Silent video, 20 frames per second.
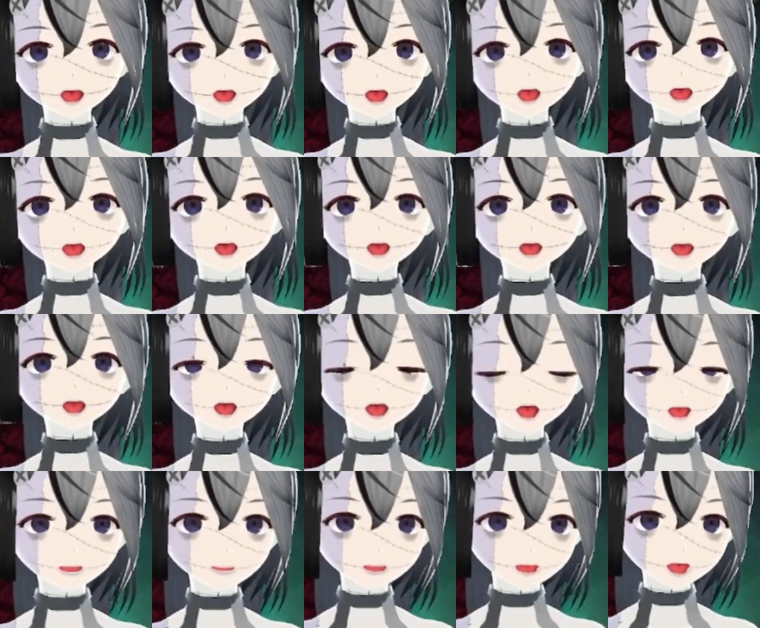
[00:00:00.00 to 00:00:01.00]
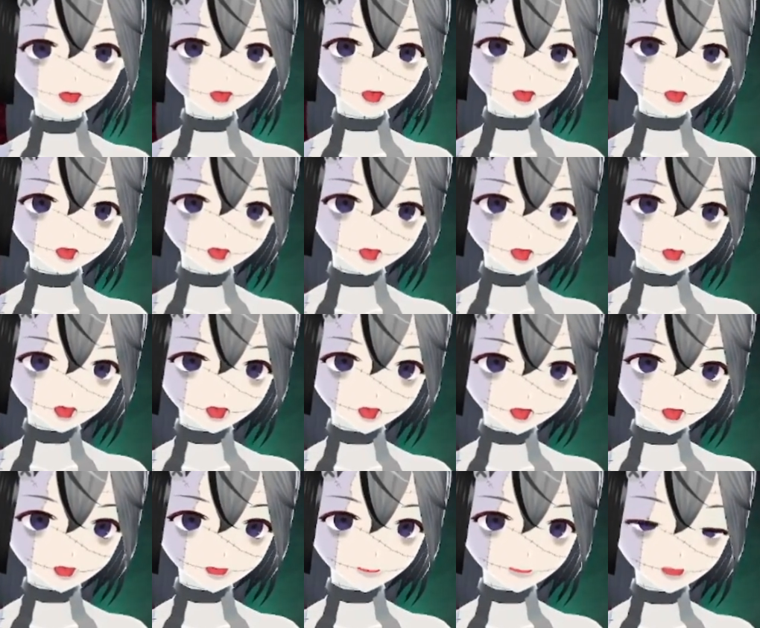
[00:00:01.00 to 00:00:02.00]
兵士は
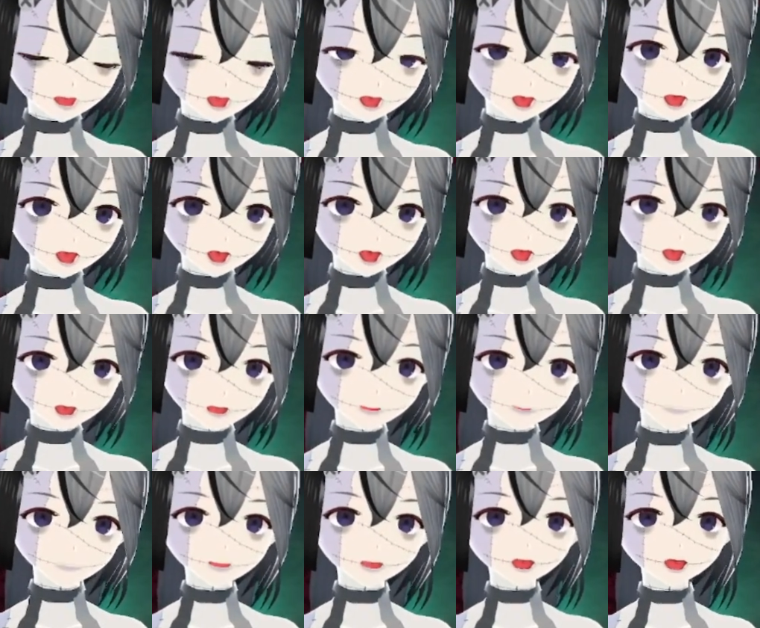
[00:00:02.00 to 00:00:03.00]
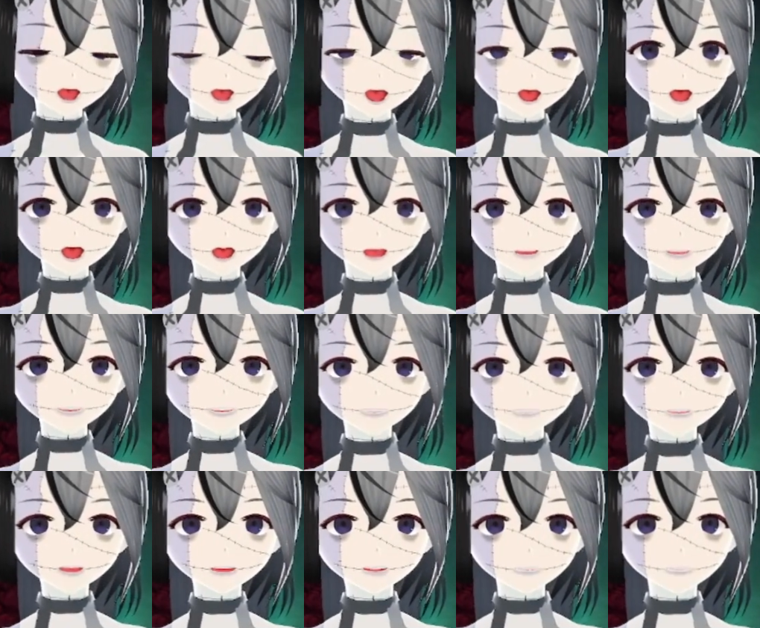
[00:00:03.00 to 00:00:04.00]
まあラス5を何回か打つ
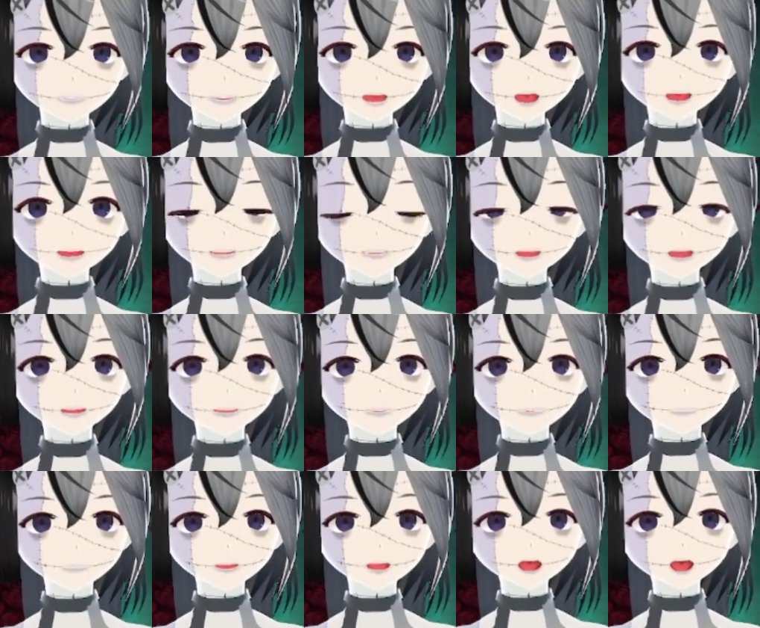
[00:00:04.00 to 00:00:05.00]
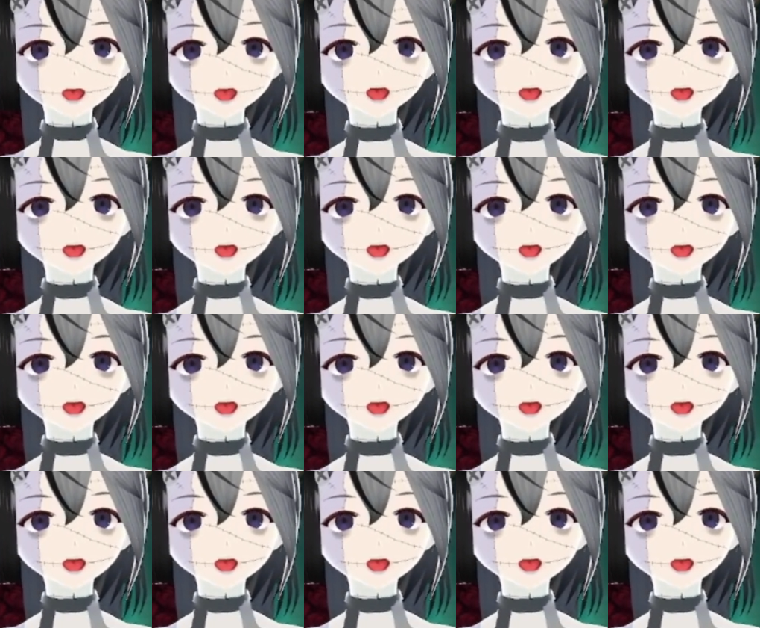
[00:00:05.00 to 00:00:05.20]
ことになるとは思うので、